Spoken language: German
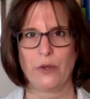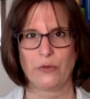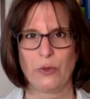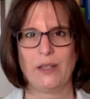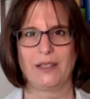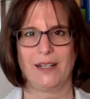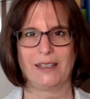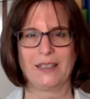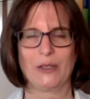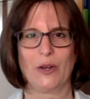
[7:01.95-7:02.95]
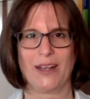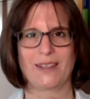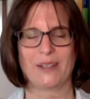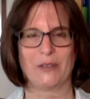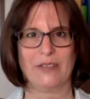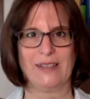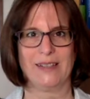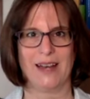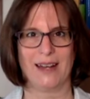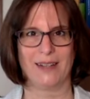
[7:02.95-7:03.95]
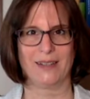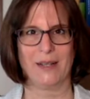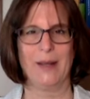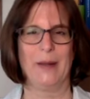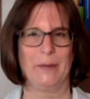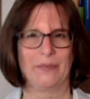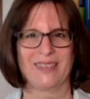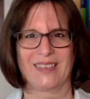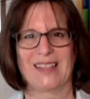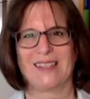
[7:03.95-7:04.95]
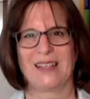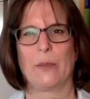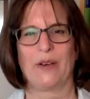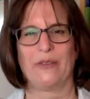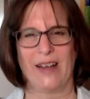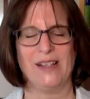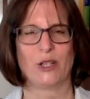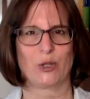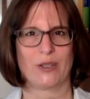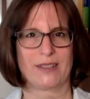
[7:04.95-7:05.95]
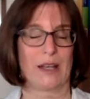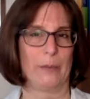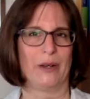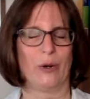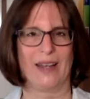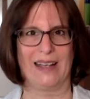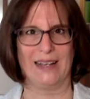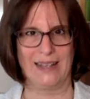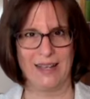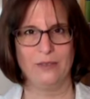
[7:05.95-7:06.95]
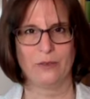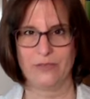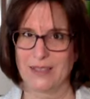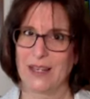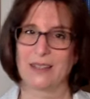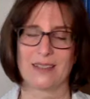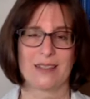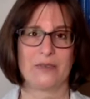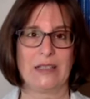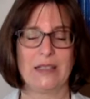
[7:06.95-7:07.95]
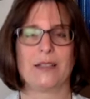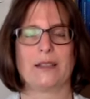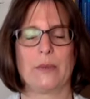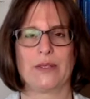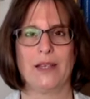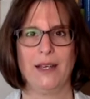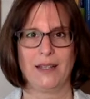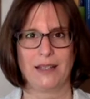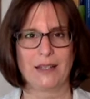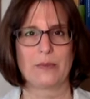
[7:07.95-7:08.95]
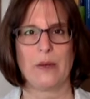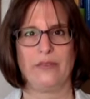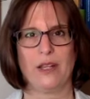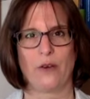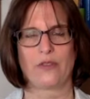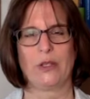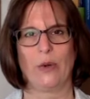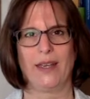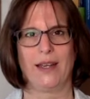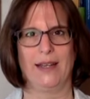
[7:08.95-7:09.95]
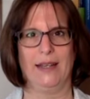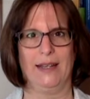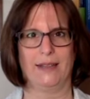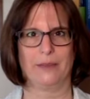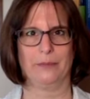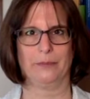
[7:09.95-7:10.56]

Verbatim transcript: fülle ich halt nicht noch extra viel nach. Das ist aber falsch und das kann man auch erklären. Und wie gesagt, es ist wichtig, dass man es jedes Mal wieder aufs Neue erklärt.